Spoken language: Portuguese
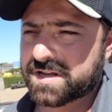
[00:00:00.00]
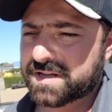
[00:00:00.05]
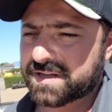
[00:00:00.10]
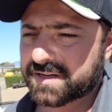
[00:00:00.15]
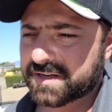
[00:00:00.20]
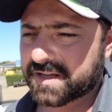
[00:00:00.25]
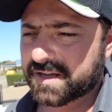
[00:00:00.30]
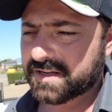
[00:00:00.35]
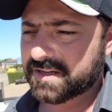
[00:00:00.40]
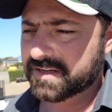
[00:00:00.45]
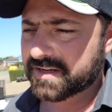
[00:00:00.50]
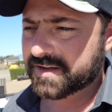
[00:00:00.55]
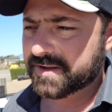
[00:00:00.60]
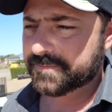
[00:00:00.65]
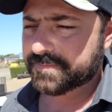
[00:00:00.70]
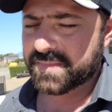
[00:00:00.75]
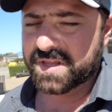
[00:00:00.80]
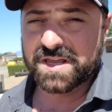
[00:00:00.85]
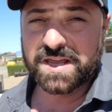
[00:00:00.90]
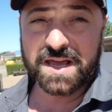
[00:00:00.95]
né?
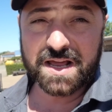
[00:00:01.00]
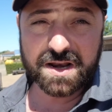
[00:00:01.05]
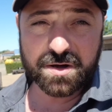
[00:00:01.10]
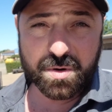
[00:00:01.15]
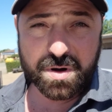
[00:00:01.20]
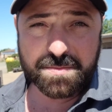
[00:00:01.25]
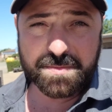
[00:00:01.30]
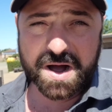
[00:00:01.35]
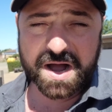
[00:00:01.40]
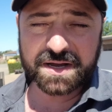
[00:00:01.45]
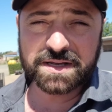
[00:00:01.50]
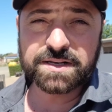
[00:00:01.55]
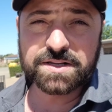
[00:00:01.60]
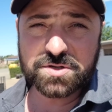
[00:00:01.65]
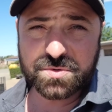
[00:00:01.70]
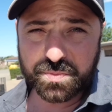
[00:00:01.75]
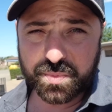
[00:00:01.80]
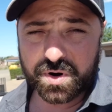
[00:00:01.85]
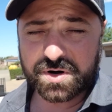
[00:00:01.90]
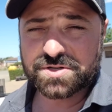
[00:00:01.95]
E ela é uma máquina de
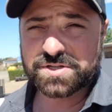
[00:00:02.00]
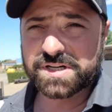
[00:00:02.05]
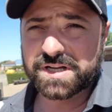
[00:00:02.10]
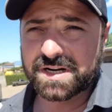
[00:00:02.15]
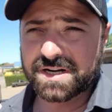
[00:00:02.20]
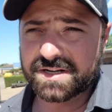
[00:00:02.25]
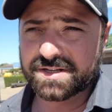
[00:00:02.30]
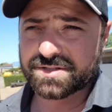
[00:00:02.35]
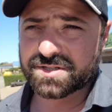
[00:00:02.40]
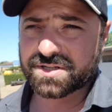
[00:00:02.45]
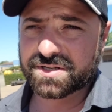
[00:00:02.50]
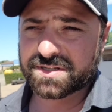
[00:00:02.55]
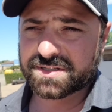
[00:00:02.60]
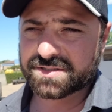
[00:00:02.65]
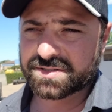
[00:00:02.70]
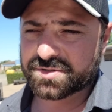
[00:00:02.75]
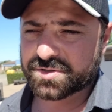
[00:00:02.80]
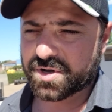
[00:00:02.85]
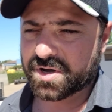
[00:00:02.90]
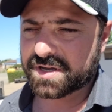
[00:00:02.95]
porte grande,
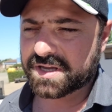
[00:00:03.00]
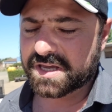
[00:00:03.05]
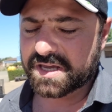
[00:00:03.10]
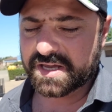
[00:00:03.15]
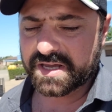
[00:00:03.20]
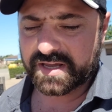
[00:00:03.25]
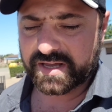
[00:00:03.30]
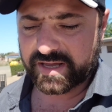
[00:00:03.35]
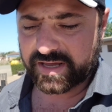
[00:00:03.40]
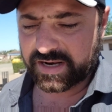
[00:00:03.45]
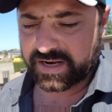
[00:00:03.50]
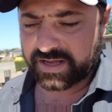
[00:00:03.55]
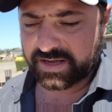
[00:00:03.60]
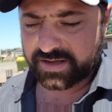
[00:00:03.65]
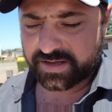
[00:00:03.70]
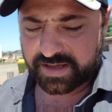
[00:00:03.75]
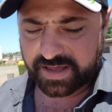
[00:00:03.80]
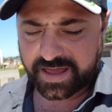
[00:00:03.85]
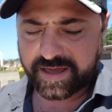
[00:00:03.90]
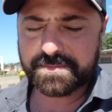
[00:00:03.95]
só que
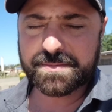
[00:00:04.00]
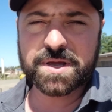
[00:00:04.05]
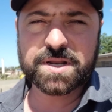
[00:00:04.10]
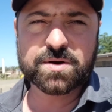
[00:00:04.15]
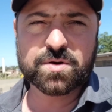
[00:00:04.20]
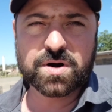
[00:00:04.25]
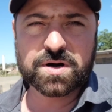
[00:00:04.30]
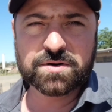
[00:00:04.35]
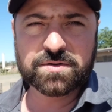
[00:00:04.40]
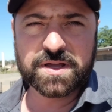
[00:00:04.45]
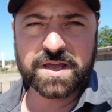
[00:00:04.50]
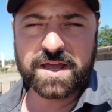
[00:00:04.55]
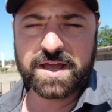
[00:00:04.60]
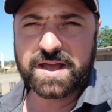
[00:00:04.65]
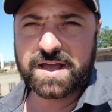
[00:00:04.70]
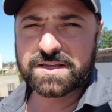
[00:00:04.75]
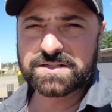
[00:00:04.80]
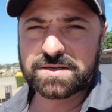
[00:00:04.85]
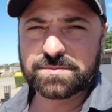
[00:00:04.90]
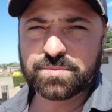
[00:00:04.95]
ela é menor do que
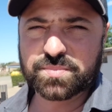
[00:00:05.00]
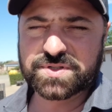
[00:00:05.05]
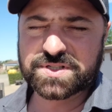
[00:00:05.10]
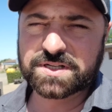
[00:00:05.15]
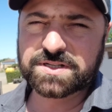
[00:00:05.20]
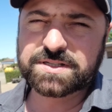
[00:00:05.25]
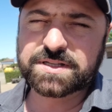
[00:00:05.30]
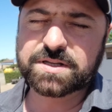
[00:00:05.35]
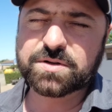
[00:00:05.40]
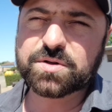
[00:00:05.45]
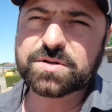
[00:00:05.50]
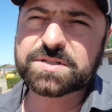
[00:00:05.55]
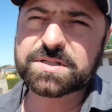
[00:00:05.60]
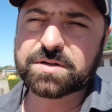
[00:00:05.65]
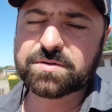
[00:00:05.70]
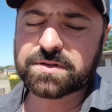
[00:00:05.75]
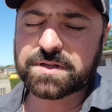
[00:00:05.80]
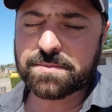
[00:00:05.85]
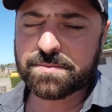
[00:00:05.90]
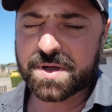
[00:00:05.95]
essa. Pra vocês terem
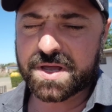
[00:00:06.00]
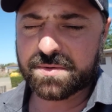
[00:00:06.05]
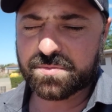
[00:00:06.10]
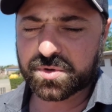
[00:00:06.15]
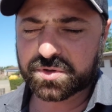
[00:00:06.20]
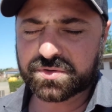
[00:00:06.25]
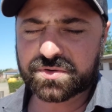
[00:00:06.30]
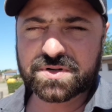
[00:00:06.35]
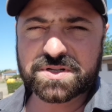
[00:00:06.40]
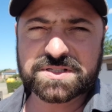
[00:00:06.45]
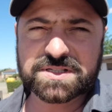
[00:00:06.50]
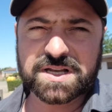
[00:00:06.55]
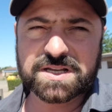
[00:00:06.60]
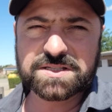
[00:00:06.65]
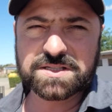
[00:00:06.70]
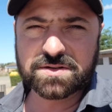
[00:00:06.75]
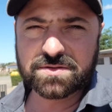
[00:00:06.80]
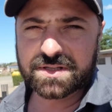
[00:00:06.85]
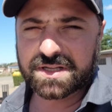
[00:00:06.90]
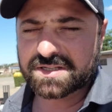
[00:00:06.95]
noção também, a
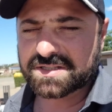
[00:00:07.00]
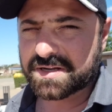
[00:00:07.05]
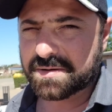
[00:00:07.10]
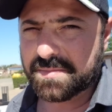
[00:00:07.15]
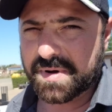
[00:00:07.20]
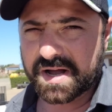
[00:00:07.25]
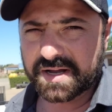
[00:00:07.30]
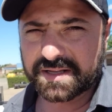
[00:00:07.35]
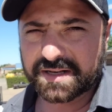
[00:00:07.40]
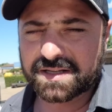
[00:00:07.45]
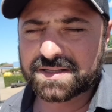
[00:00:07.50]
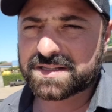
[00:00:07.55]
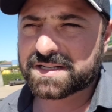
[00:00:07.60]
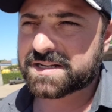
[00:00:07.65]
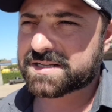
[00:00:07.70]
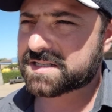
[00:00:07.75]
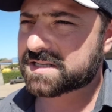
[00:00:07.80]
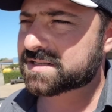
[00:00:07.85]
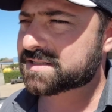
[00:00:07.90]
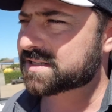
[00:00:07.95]
motorização dessa máquina é
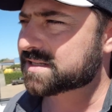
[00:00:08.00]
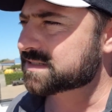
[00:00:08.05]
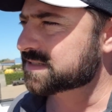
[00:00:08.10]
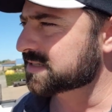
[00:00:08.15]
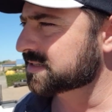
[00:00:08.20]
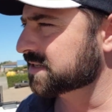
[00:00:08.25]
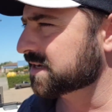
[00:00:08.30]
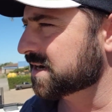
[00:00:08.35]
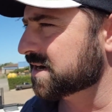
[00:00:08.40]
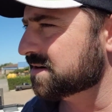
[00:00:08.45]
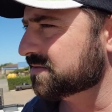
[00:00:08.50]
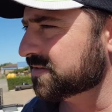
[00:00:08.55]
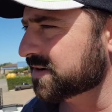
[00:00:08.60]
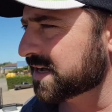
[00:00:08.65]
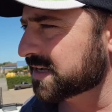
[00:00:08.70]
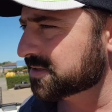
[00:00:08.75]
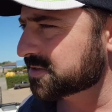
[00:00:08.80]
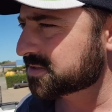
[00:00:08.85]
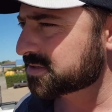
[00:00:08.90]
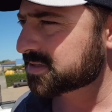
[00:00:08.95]
360
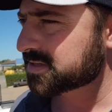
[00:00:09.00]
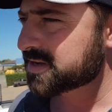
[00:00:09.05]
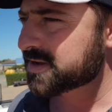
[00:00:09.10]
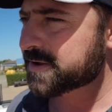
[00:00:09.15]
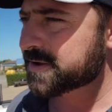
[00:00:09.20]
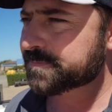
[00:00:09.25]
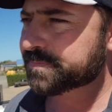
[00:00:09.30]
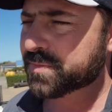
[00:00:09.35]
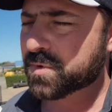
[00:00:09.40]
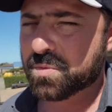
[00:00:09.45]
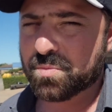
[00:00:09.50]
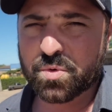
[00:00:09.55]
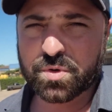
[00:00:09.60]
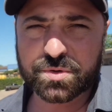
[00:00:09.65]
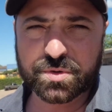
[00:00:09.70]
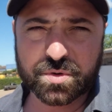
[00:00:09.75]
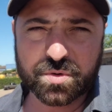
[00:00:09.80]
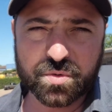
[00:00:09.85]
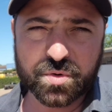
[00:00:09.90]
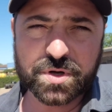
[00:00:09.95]
cavalos, um
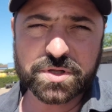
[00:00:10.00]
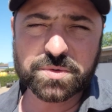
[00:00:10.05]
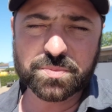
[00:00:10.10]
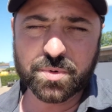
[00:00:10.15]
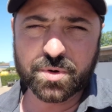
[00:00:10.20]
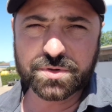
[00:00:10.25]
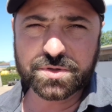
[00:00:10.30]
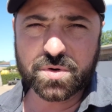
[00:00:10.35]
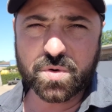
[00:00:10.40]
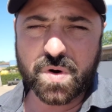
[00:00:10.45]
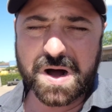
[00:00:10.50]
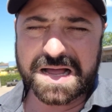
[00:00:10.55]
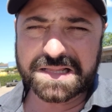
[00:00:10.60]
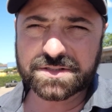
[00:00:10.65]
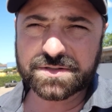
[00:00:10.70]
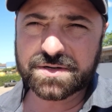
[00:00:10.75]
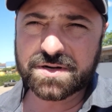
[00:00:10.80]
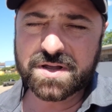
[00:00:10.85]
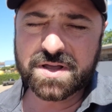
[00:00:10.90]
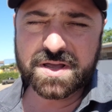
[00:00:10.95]
motor
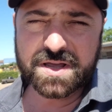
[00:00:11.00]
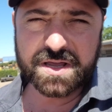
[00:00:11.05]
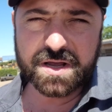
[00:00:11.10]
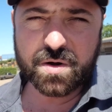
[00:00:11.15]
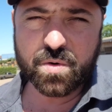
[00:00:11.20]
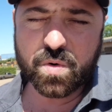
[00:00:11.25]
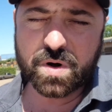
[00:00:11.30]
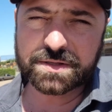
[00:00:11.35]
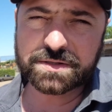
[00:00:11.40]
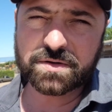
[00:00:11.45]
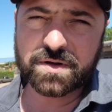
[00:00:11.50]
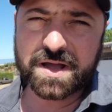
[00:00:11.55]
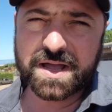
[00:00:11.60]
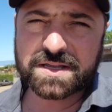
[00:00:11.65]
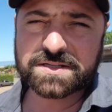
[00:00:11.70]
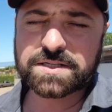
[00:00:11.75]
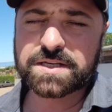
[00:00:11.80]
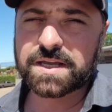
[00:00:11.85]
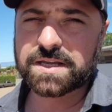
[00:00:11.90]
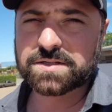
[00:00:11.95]
8.4, enquanto a
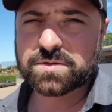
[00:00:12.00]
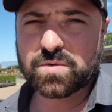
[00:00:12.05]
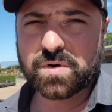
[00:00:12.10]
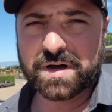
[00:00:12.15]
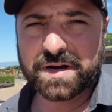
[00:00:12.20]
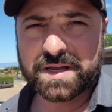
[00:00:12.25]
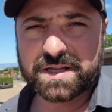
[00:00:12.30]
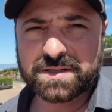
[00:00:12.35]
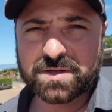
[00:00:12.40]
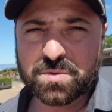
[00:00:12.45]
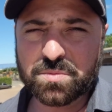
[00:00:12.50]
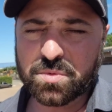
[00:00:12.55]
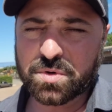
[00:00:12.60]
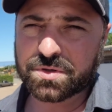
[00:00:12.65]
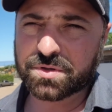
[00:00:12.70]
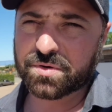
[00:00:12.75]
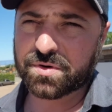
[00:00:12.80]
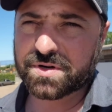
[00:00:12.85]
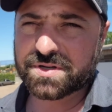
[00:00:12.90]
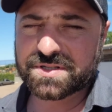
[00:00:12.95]
S540 é um
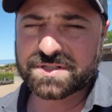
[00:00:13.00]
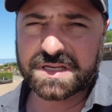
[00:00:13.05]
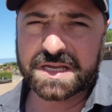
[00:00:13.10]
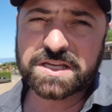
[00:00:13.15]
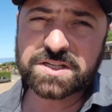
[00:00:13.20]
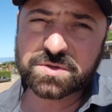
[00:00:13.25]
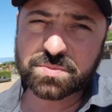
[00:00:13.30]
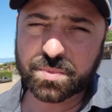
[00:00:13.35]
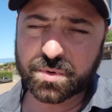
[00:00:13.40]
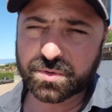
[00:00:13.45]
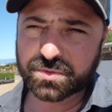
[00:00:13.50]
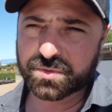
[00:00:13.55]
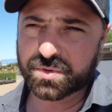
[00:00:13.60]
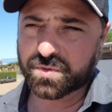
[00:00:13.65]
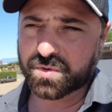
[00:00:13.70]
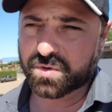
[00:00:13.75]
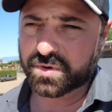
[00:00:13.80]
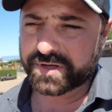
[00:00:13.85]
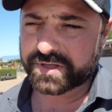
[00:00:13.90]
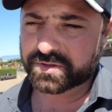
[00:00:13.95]
motor
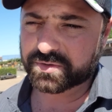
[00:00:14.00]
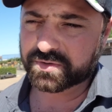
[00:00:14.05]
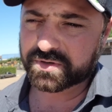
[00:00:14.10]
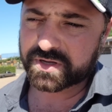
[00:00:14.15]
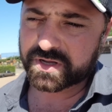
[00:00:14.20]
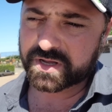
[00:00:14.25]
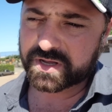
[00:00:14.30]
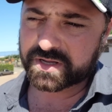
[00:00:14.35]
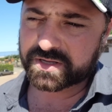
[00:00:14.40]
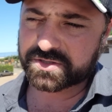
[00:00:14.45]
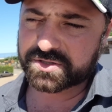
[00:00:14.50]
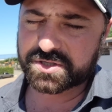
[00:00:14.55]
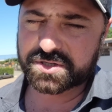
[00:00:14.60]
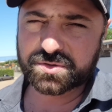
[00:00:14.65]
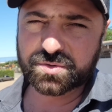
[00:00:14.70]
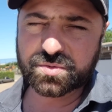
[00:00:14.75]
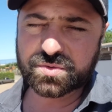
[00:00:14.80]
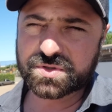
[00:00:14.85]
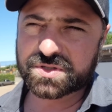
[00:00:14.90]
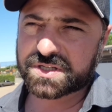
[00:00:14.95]
6.8 de
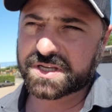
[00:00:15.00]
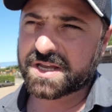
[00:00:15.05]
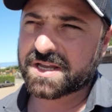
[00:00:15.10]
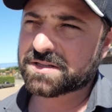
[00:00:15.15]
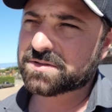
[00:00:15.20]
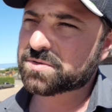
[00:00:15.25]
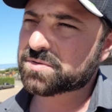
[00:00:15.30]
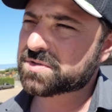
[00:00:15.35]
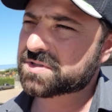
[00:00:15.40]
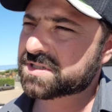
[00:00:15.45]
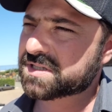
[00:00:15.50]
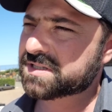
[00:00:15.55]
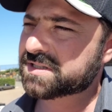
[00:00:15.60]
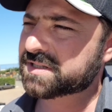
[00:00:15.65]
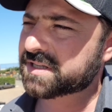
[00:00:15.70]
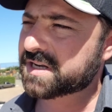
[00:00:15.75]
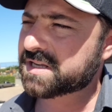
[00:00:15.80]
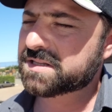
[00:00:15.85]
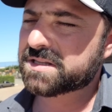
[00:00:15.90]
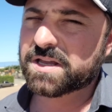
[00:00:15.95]

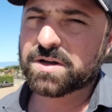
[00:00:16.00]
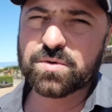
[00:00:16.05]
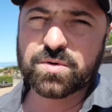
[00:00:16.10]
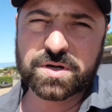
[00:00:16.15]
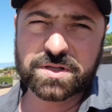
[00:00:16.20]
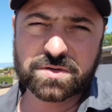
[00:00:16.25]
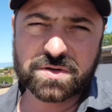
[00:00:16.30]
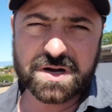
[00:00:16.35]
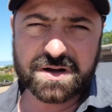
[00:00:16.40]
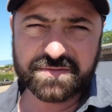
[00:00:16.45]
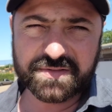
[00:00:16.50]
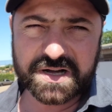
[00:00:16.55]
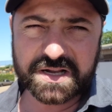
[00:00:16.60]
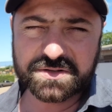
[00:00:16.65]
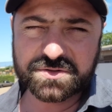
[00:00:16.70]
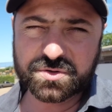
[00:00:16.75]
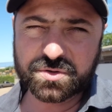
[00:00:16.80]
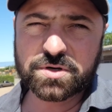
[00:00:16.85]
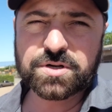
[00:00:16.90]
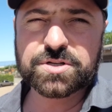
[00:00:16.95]
238
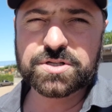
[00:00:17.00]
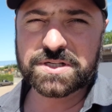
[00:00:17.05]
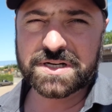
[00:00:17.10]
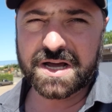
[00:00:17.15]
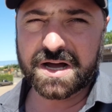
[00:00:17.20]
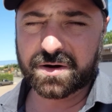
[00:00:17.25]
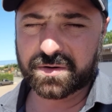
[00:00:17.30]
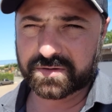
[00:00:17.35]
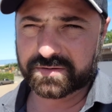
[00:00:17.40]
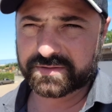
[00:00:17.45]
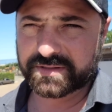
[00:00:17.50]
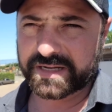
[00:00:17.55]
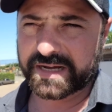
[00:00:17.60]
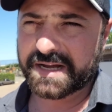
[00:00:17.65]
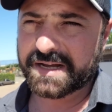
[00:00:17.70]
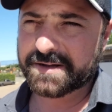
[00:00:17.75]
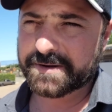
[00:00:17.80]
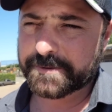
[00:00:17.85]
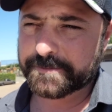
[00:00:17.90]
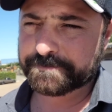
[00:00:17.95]
cavalos original,
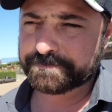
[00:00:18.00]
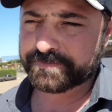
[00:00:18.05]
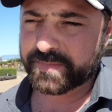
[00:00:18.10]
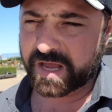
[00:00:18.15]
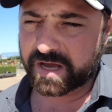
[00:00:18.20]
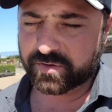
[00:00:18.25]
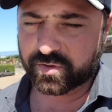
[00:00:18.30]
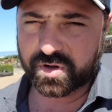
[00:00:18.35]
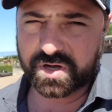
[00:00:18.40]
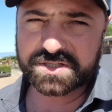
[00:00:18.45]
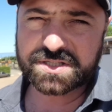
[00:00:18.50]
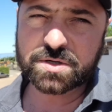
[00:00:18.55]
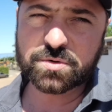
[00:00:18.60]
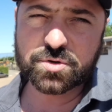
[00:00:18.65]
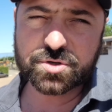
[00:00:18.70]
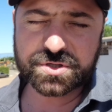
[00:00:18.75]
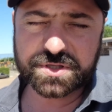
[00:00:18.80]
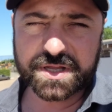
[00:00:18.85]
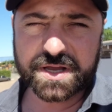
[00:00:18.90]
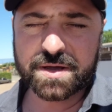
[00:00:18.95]
tá? A nossa
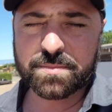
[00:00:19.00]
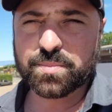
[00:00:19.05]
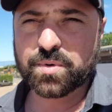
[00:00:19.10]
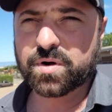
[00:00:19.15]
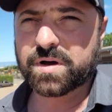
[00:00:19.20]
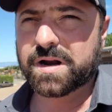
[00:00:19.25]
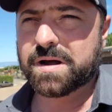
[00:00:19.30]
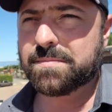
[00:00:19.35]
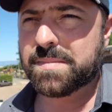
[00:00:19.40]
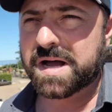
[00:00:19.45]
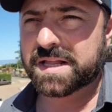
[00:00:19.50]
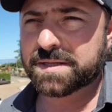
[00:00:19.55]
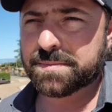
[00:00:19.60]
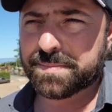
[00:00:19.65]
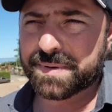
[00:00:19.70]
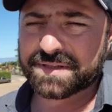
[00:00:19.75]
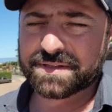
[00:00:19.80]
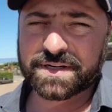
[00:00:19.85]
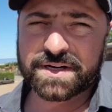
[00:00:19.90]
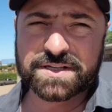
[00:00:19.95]
hoje está reprogramada
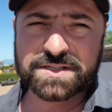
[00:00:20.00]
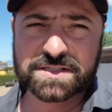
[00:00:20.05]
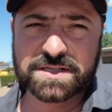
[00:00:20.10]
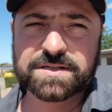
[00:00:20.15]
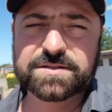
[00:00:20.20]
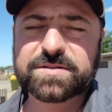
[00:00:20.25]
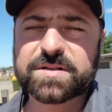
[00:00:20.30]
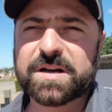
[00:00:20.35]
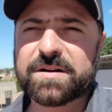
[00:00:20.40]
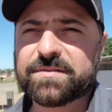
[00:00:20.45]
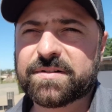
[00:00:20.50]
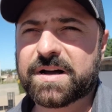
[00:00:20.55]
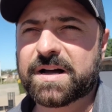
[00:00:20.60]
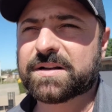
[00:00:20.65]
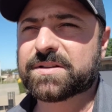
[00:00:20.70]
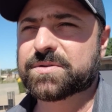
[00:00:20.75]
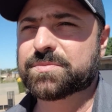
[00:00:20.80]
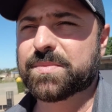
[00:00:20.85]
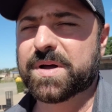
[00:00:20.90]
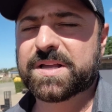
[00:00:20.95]
para 300
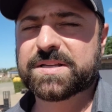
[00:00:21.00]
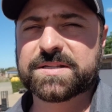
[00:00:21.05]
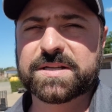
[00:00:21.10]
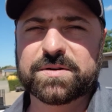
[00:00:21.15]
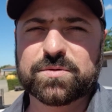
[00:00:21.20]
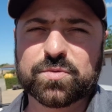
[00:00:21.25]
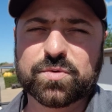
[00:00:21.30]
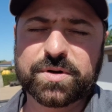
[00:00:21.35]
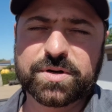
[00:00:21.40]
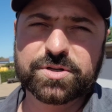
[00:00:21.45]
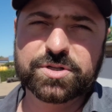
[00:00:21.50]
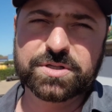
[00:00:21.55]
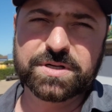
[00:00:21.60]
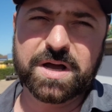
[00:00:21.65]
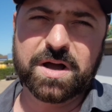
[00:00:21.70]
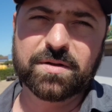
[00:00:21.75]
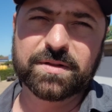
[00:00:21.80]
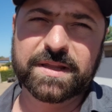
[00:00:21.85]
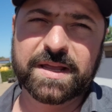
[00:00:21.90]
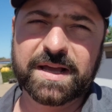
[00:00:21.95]
cavalos, mas é, o
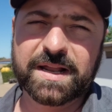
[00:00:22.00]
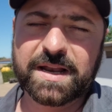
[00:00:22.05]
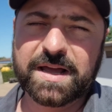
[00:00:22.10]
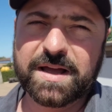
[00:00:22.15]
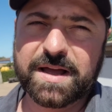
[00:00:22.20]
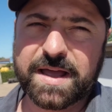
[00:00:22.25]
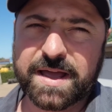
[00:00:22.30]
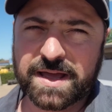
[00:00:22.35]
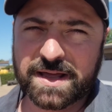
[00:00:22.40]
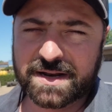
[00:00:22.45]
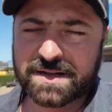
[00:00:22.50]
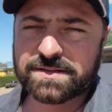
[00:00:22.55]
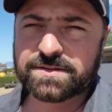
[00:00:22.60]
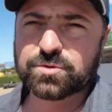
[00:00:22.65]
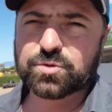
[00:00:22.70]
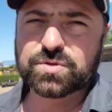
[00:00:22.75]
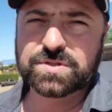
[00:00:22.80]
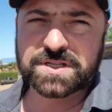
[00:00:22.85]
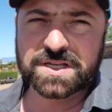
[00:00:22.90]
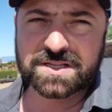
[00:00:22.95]
original dela era
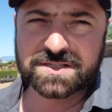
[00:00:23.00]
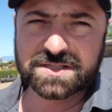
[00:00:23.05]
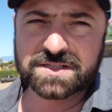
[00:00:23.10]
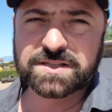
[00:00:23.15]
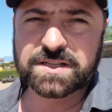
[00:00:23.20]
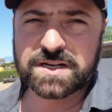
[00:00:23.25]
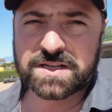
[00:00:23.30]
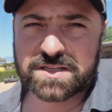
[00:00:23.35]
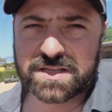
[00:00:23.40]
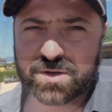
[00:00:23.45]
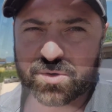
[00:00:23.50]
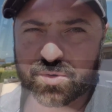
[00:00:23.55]
238. aqui